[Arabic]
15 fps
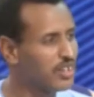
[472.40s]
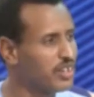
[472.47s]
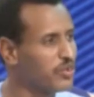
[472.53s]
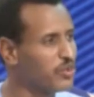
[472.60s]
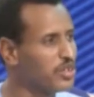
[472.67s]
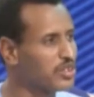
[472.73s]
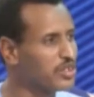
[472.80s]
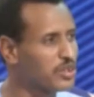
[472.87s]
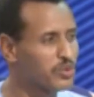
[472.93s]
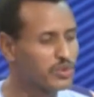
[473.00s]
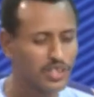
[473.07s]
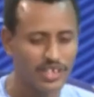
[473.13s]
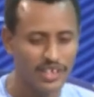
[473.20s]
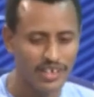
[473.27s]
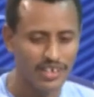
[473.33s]
وأن تكون
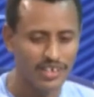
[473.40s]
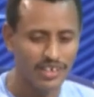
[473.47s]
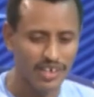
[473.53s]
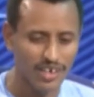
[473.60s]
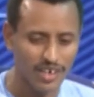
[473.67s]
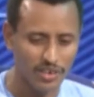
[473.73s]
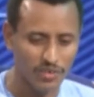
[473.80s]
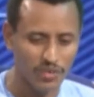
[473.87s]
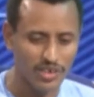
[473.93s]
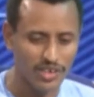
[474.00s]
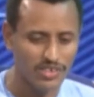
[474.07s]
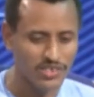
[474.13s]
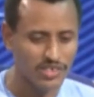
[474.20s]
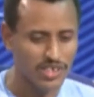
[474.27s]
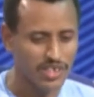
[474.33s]
محدد. لأن القانون
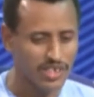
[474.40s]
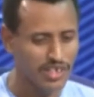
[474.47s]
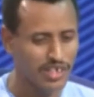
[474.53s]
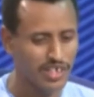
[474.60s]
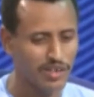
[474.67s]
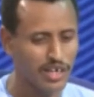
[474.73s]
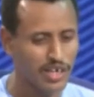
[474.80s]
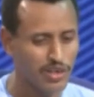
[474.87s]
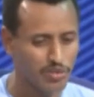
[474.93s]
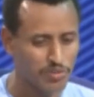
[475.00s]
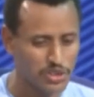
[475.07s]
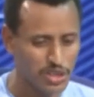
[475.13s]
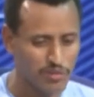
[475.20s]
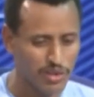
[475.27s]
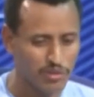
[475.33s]
نص هذا القانون
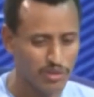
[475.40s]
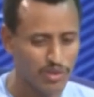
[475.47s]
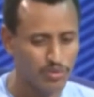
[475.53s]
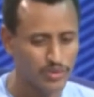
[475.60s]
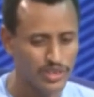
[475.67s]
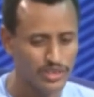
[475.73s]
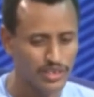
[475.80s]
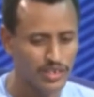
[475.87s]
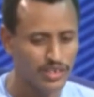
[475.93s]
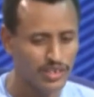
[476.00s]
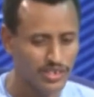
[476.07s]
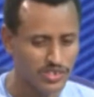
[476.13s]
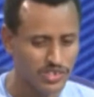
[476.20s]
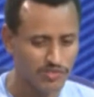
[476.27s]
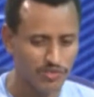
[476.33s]
مجتمع المعلومات اللي
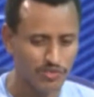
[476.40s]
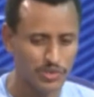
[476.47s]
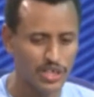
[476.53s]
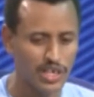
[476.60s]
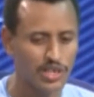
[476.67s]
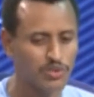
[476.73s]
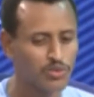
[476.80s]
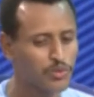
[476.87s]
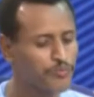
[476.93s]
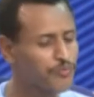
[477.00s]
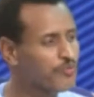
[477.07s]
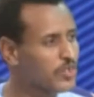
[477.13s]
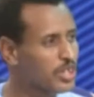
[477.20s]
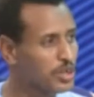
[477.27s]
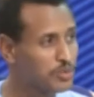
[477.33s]
نص بدايته
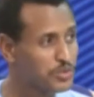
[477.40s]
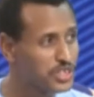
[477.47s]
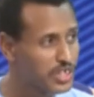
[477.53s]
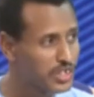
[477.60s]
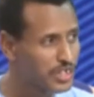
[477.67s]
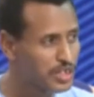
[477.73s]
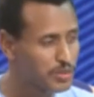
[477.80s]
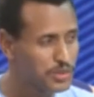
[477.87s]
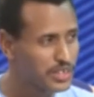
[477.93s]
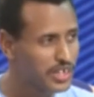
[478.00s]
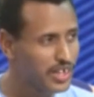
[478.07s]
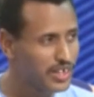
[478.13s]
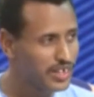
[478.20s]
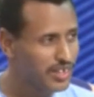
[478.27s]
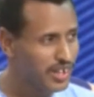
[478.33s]
بدأنا
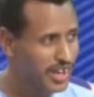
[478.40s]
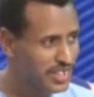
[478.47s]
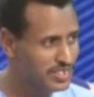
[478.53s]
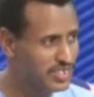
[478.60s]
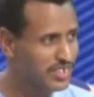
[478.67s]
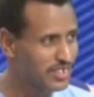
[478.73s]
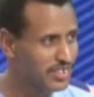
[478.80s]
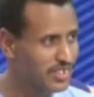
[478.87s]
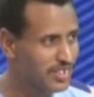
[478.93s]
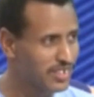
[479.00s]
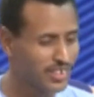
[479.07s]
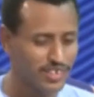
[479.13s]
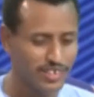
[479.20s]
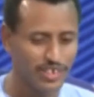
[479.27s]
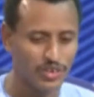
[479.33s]
بداية حسنة
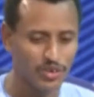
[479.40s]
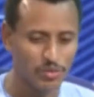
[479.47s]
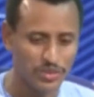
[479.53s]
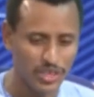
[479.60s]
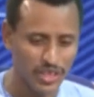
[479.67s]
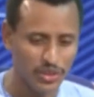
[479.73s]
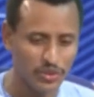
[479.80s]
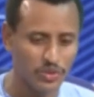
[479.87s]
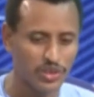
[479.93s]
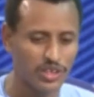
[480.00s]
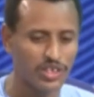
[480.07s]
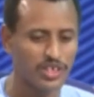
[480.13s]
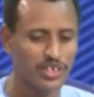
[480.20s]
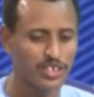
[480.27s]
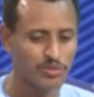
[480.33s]
انه بدا يقول انه
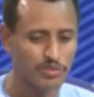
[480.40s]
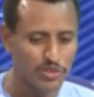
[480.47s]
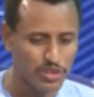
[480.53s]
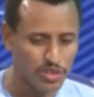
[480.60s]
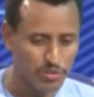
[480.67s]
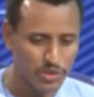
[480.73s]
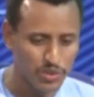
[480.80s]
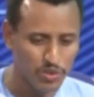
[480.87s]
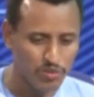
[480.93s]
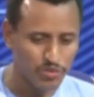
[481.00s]
يضمن في